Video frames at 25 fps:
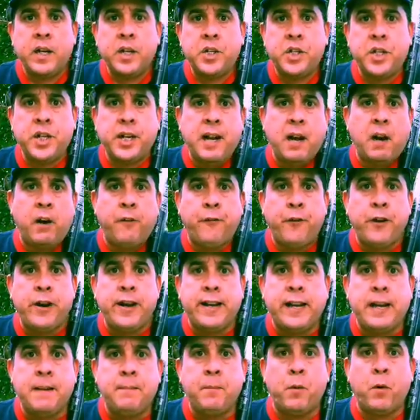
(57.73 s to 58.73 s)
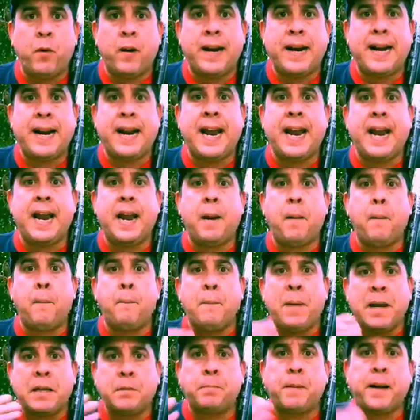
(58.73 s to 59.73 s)
Chicago fue el equipo que
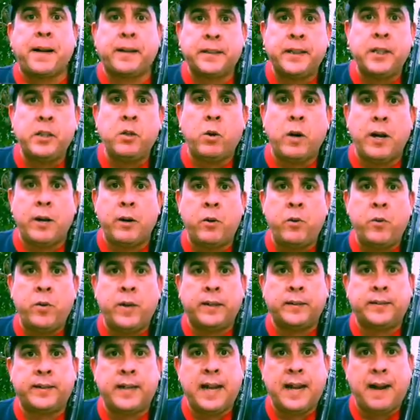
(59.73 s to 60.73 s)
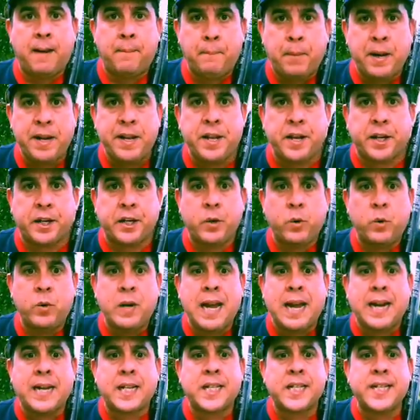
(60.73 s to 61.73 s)
más partidos ganó durante la campaña
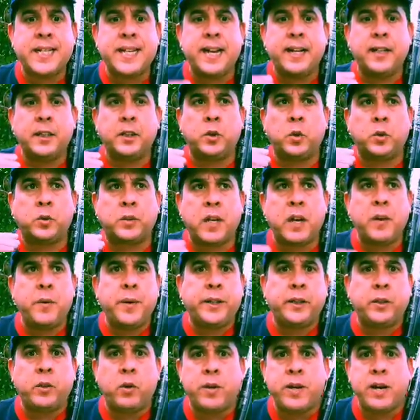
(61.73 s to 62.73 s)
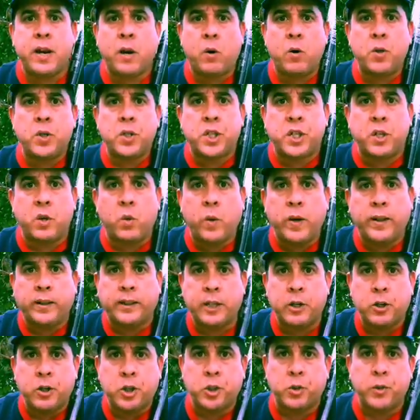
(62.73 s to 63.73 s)
regular, 103 victorias con
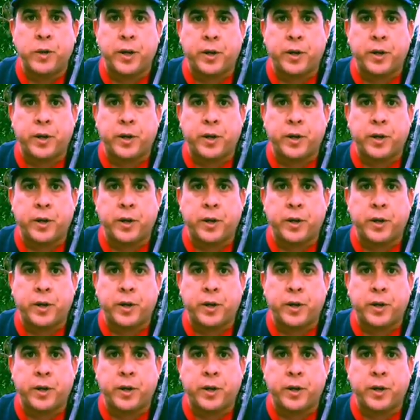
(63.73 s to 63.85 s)
58